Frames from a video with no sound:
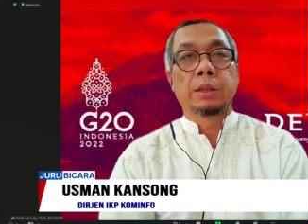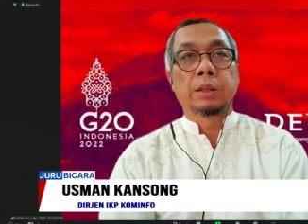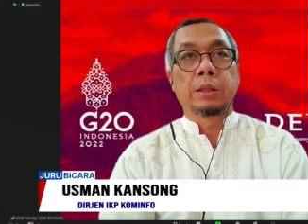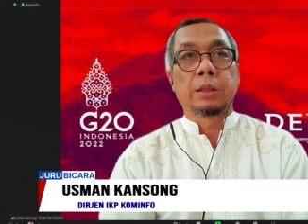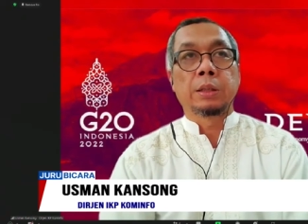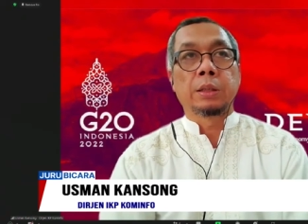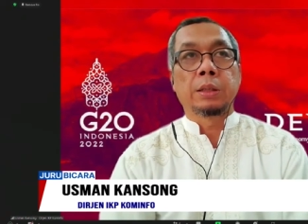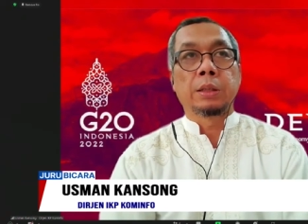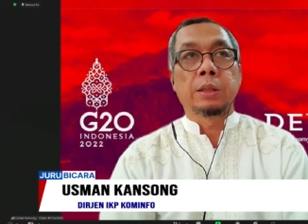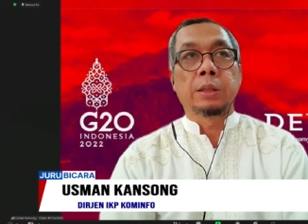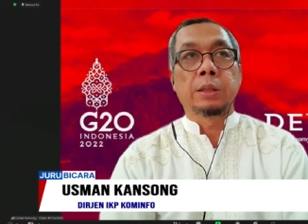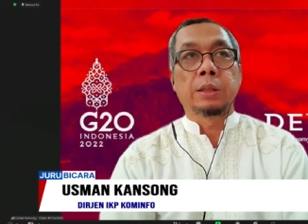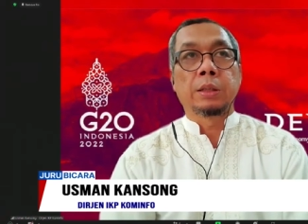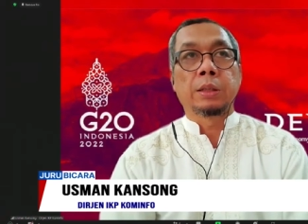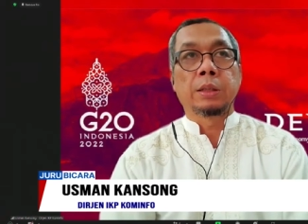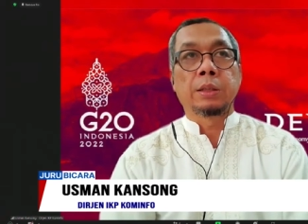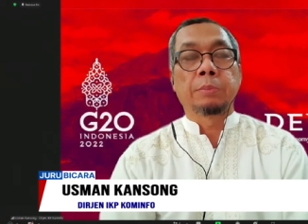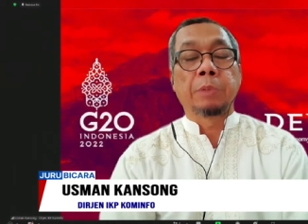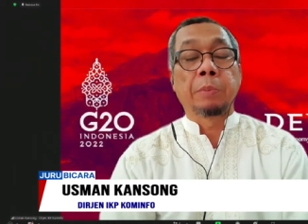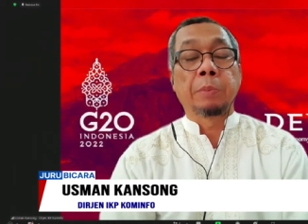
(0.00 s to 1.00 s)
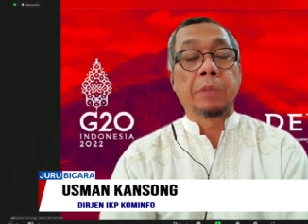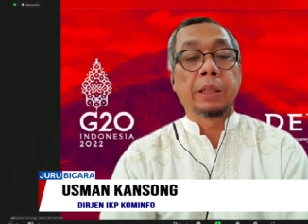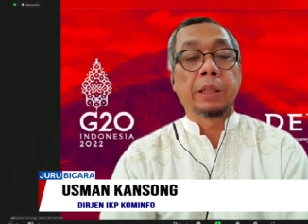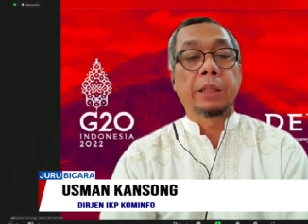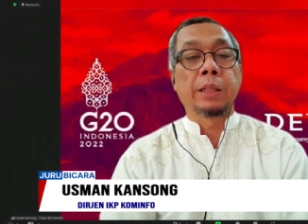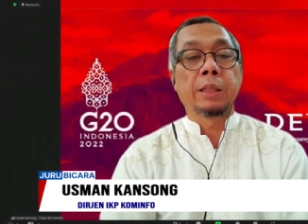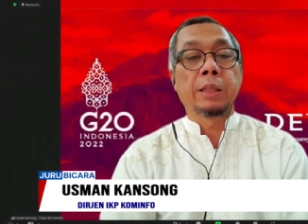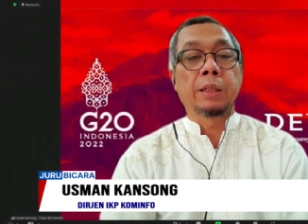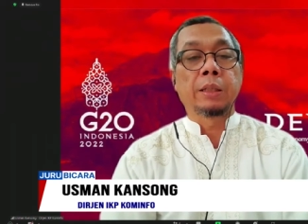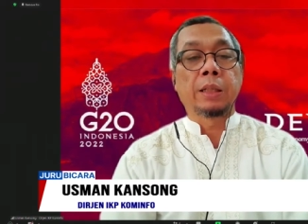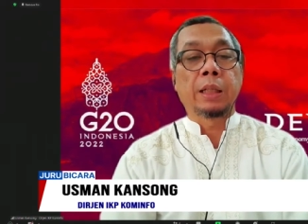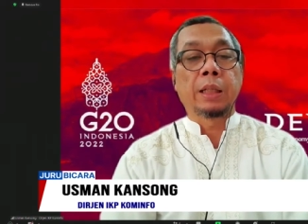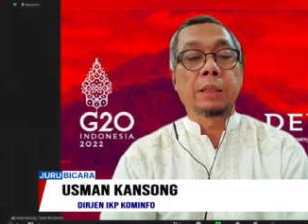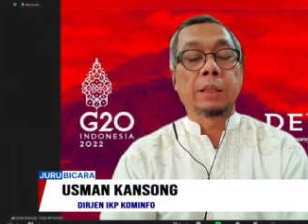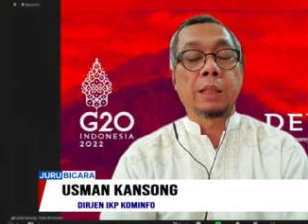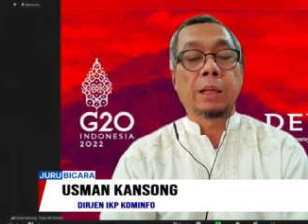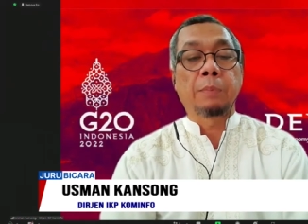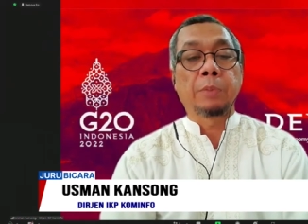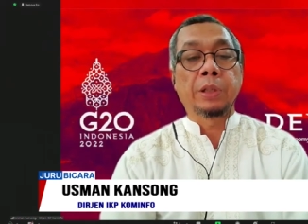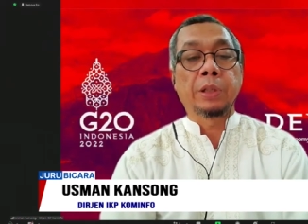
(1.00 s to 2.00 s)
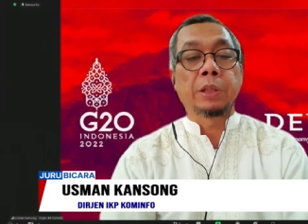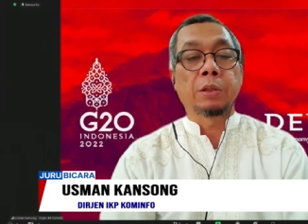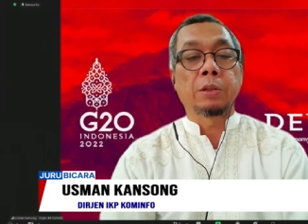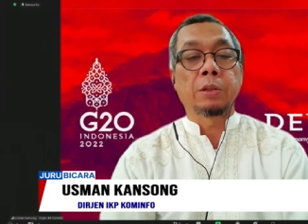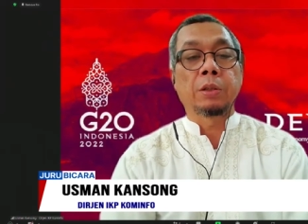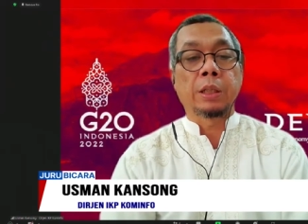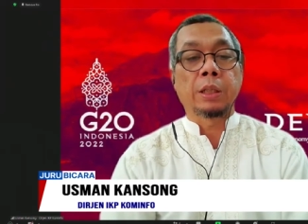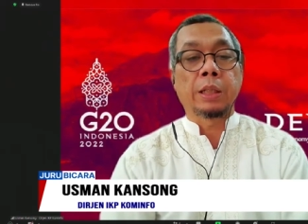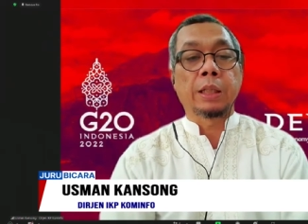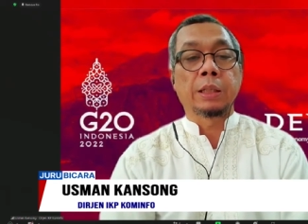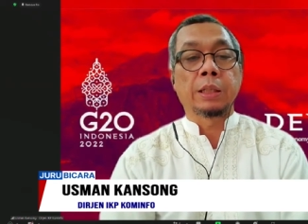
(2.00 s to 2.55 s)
Eh, memang ini nanti rapat itu terkait